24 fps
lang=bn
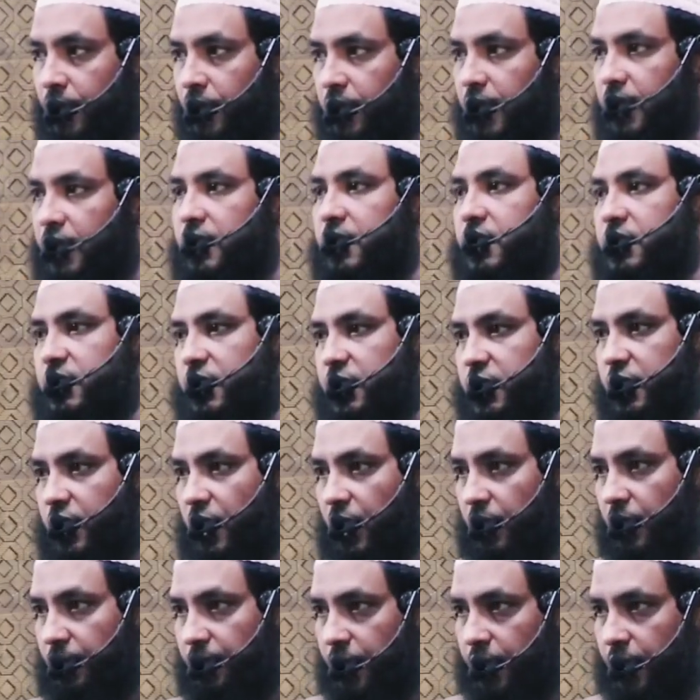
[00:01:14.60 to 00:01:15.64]
তিনটা জিনিস
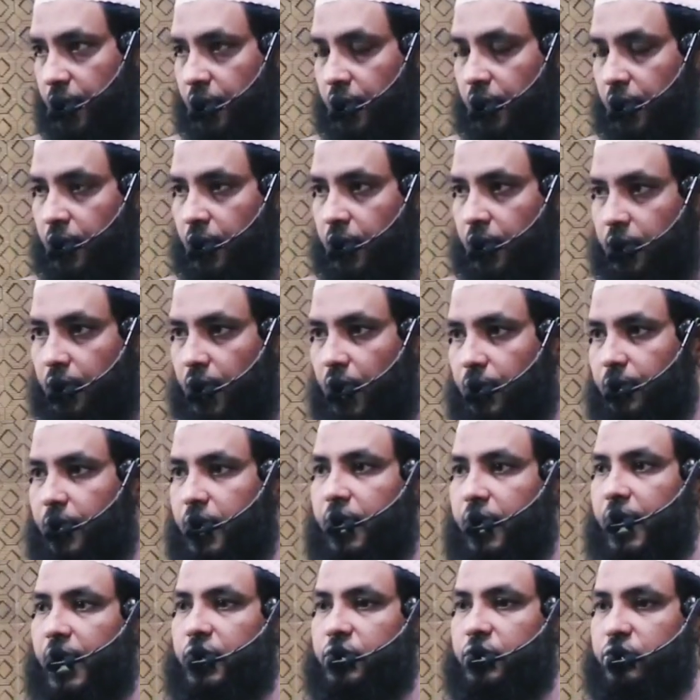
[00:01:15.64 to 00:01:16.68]
লাগবে তার
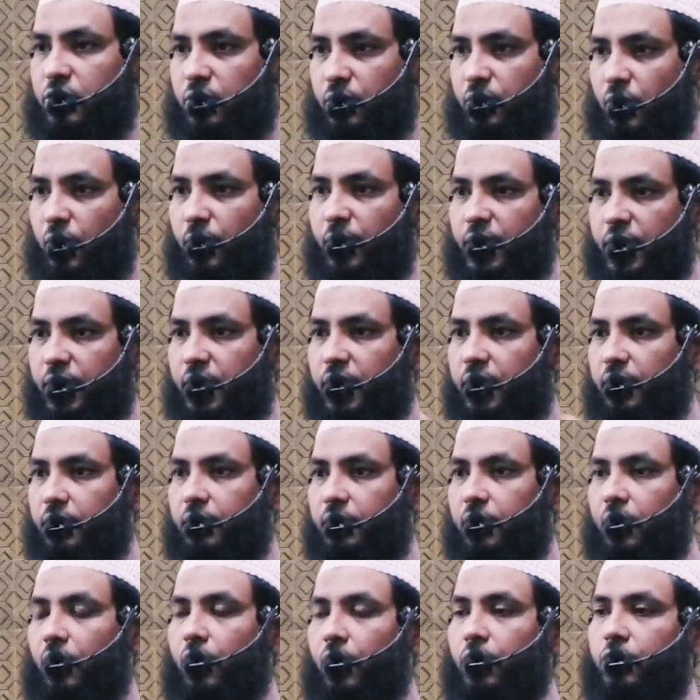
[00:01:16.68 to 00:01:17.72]
মানে একজন মমিনের
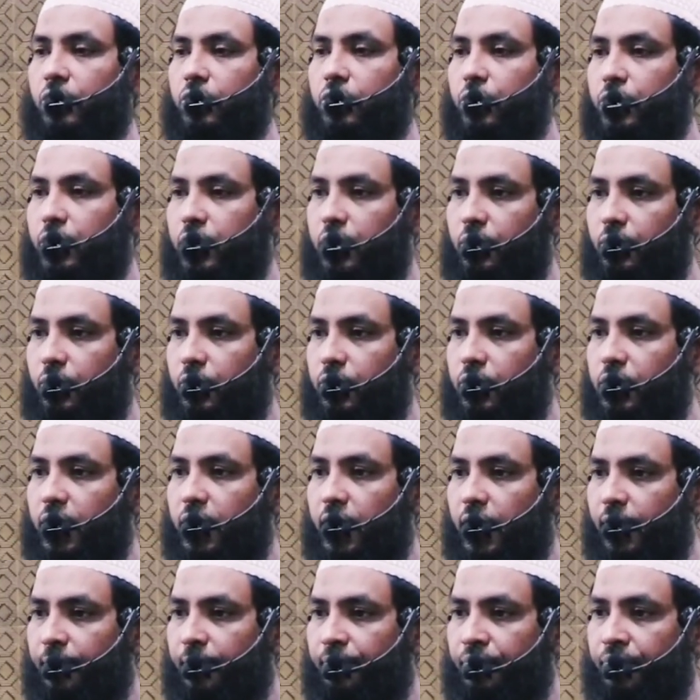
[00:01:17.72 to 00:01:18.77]
অন্তরের
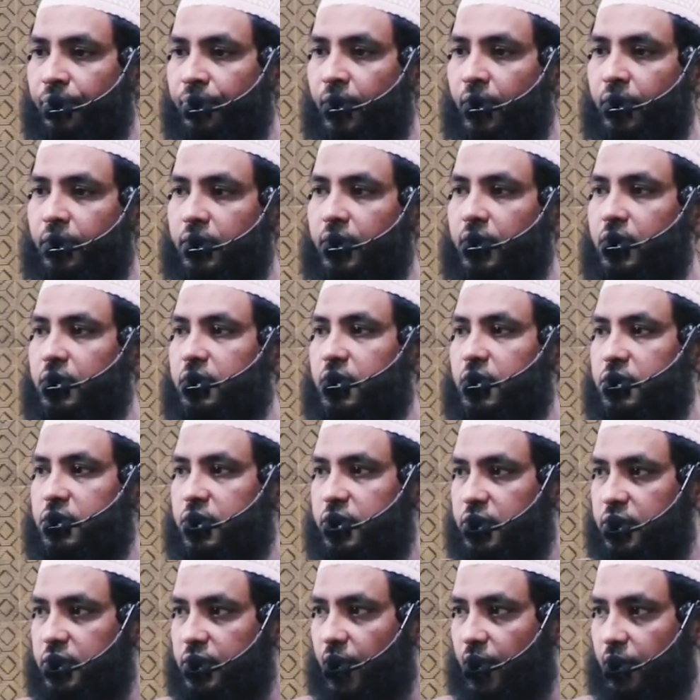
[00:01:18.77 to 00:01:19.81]
মধ্যে তিনটা
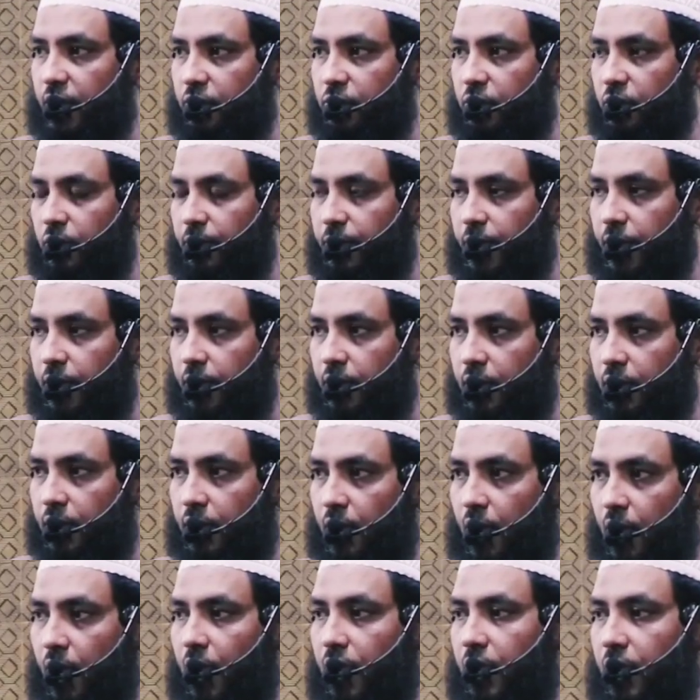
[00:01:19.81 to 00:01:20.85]
জিনিস থাকতে হবে
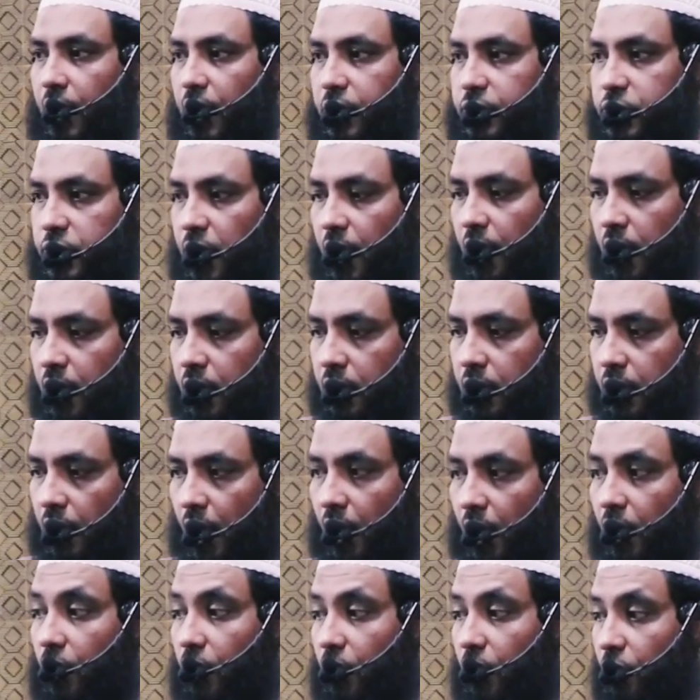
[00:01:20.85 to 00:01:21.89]
আর রাজা
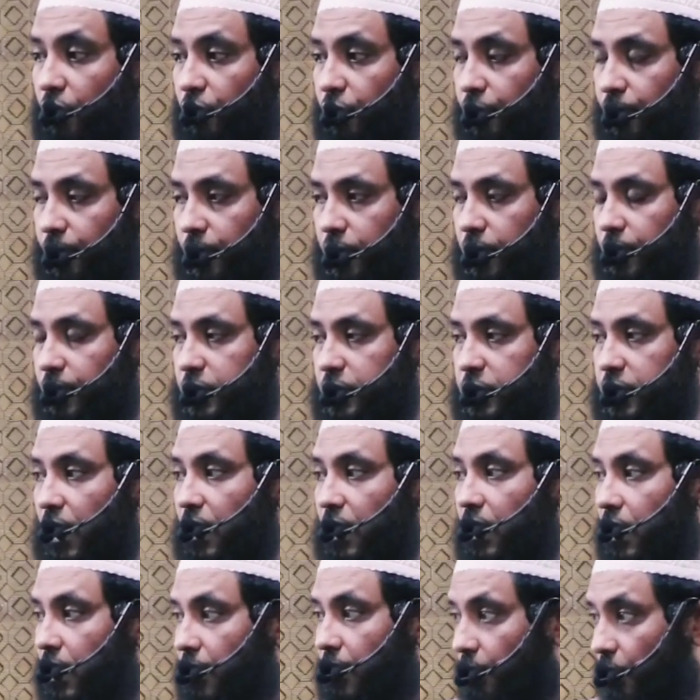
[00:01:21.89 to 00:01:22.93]
আল খৌফ প্রথম হচ্ছে
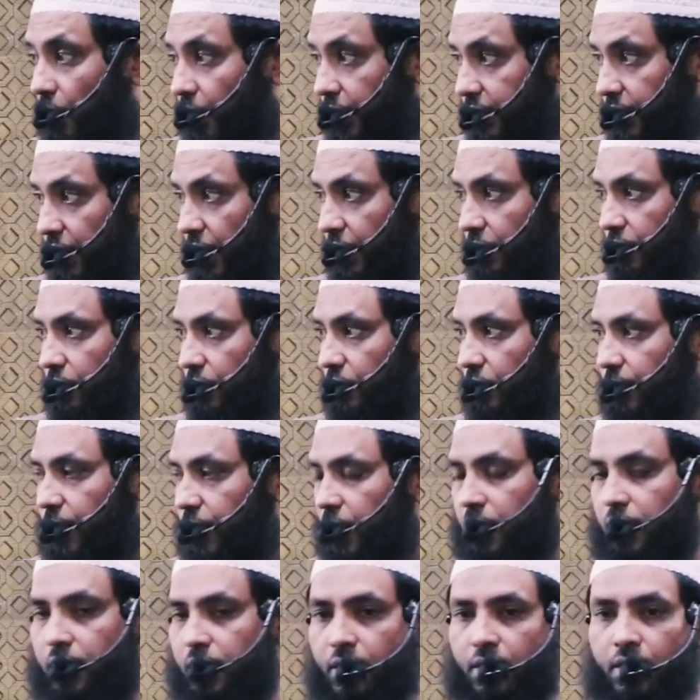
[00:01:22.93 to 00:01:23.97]
আল্লাহর ভয় থাকতে হবে
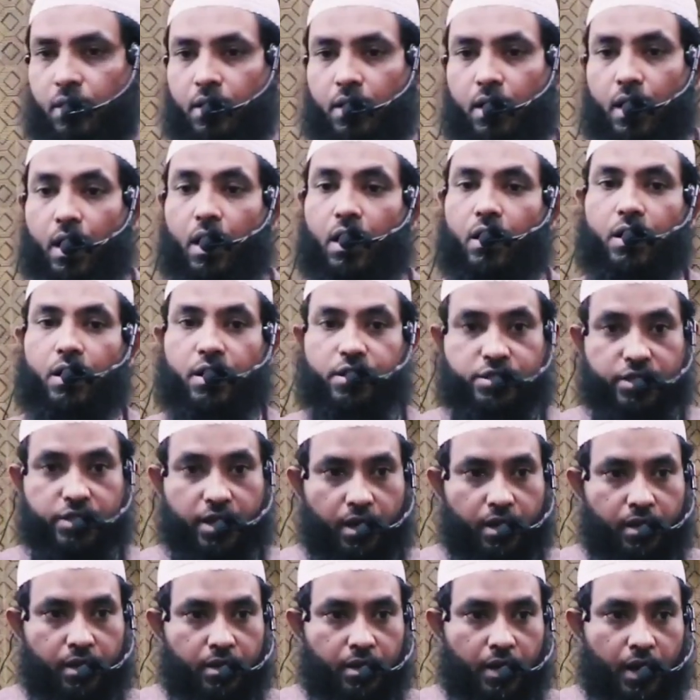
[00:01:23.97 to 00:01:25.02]
আর রাজা
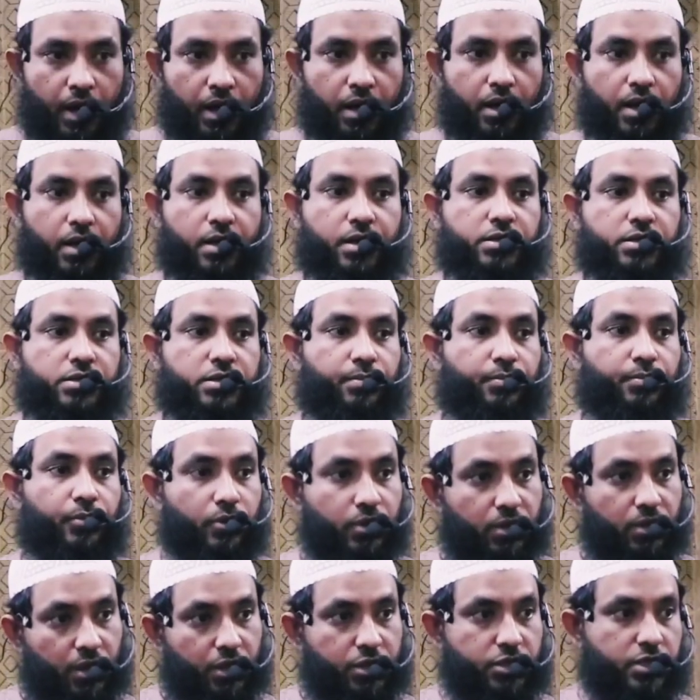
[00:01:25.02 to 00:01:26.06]
আল্লাহর কাছে
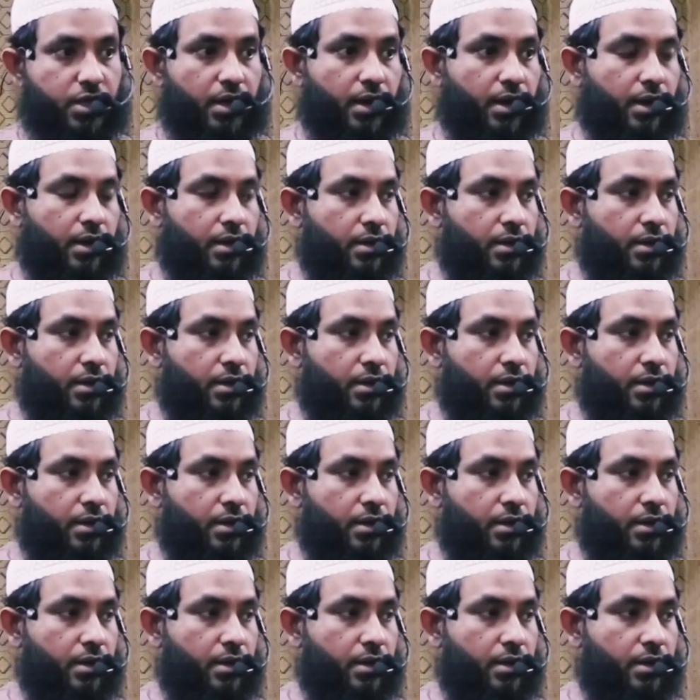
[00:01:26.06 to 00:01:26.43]
প্রত্যাশা